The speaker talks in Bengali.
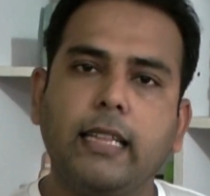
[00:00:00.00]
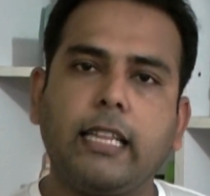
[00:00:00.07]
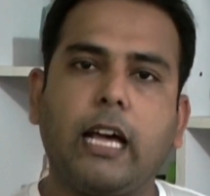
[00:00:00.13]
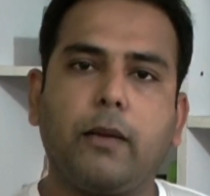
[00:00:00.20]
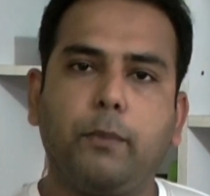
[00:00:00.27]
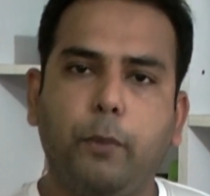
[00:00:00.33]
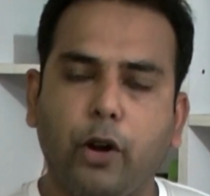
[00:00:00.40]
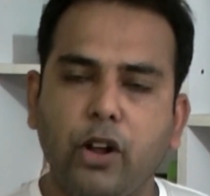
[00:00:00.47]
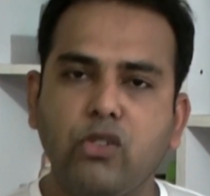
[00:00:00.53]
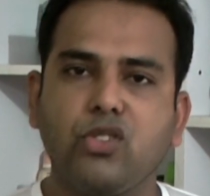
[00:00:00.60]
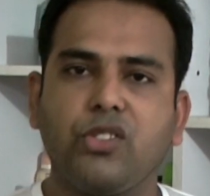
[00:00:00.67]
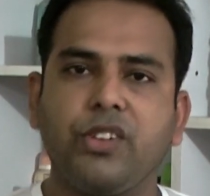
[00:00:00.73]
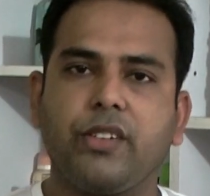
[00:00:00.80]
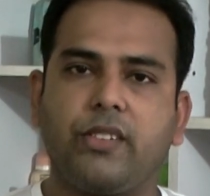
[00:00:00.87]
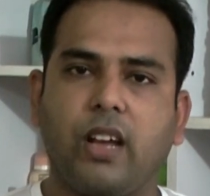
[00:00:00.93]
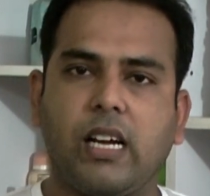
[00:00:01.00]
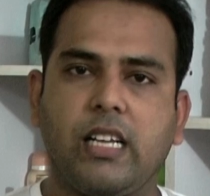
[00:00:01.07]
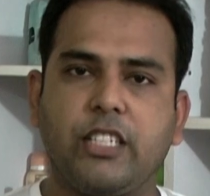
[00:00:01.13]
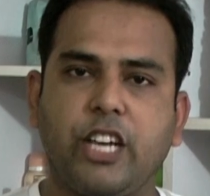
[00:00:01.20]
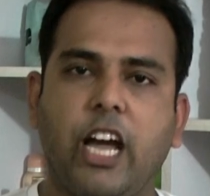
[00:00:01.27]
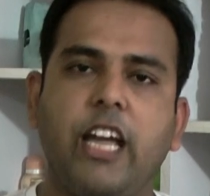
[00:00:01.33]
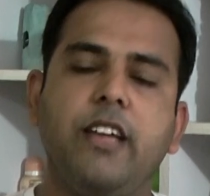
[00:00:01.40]
তারপরেও যদি টাকা
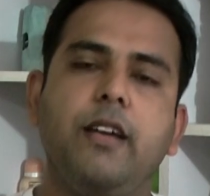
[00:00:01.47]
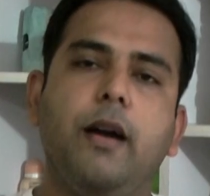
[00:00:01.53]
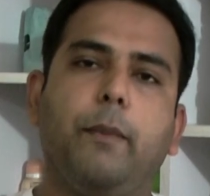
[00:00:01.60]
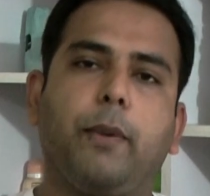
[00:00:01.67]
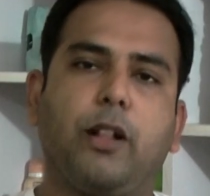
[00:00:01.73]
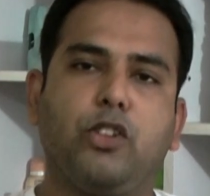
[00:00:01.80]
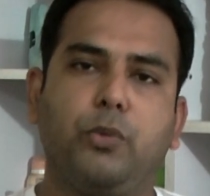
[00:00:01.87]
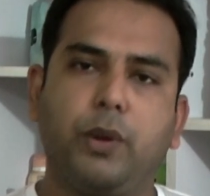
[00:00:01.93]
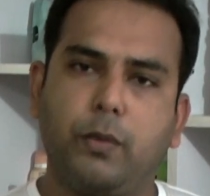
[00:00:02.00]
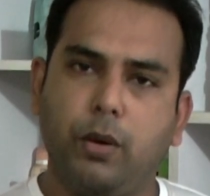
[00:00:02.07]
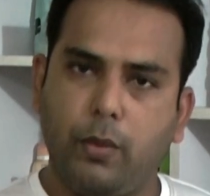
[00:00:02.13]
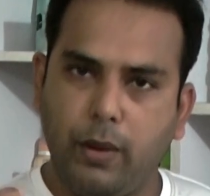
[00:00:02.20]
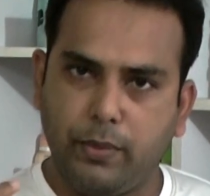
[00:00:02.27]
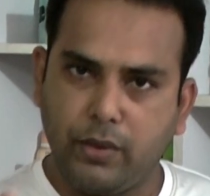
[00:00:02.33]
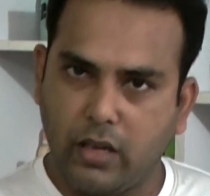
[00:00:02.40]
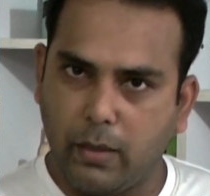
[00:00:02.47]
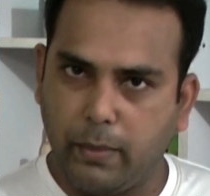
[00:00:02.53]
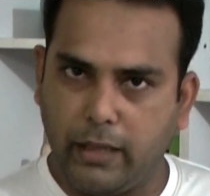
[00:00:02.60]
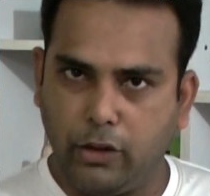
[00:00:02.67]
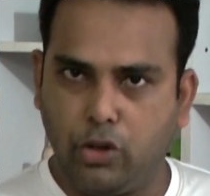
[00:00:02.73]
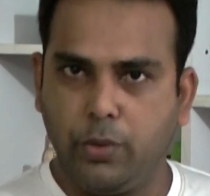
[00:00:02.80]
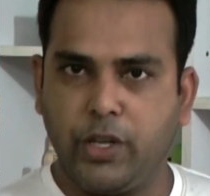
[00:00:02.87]
চাই প্রাথমিকভাবে আপনারা
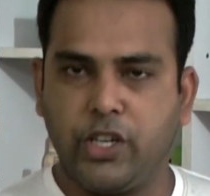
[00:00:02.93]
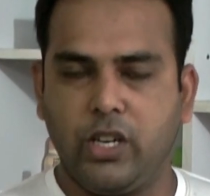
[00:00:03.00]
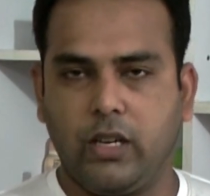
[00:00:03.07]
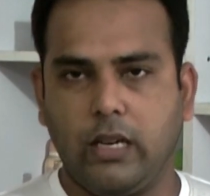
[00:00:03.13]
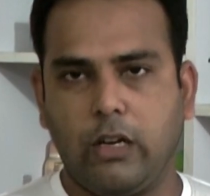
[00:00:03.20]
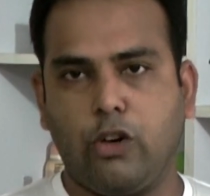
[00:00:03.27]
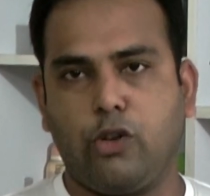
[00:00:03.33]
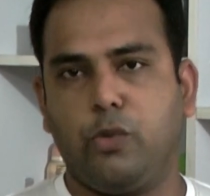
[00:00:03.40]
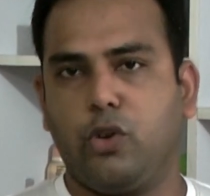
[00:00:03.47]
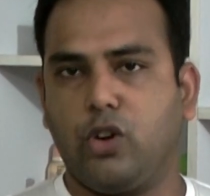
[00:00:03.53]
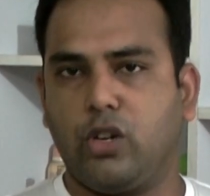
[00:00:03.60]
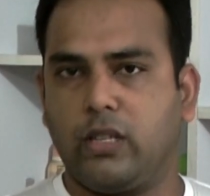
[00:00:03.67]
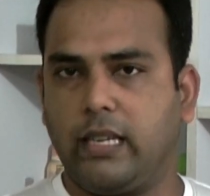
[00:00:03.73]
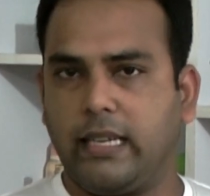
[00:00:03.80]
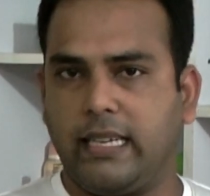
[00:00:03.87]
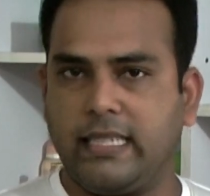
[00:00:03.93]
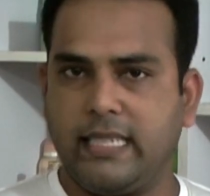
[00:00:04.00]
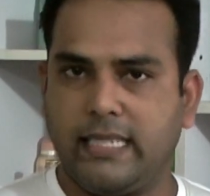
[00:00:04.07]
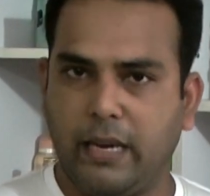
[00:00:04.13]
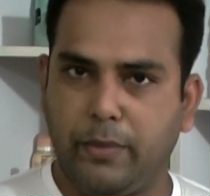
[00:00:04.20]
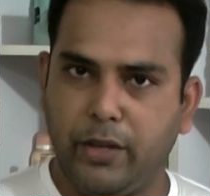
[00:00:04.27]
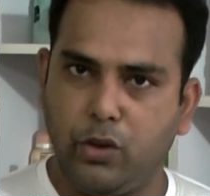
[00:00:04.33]
মাধ্যমিক শিক্ষা কর্মকর্তার কাছে
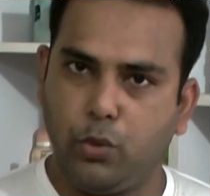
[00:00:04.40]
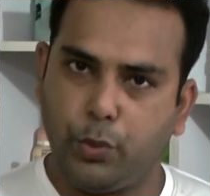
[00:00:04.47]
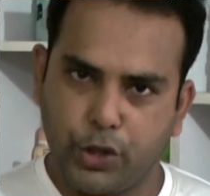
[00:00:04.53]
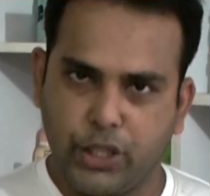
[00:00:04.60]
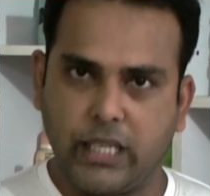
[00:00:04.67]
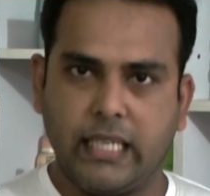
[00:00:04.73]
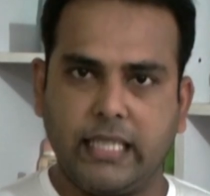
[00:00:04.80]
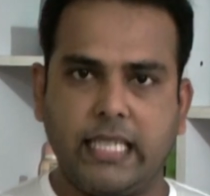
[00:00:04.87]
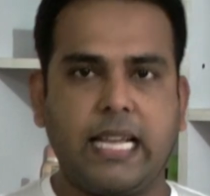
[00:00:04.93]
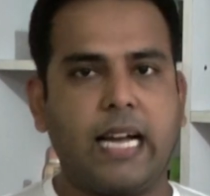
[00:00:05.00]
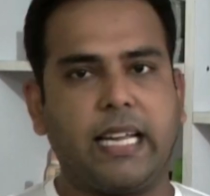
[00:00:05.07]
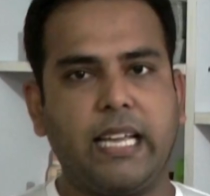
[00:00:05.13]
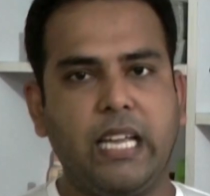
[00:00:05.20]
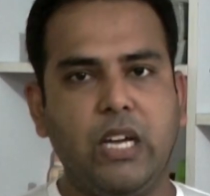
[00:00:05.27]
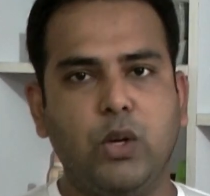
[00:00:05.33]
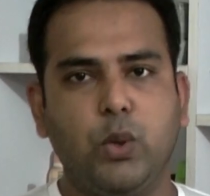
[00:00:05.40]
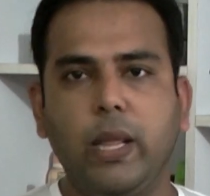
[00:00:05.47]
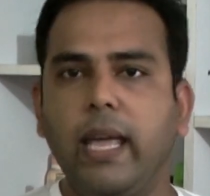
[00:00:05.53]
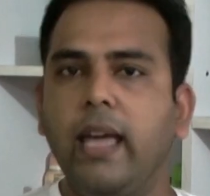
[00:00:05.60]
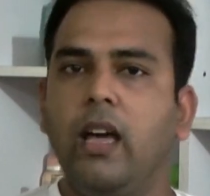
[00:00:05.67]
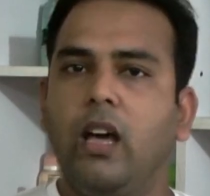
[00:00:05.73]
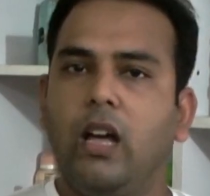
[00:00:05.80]
যাবেন উপজেলাতে থাকে উনি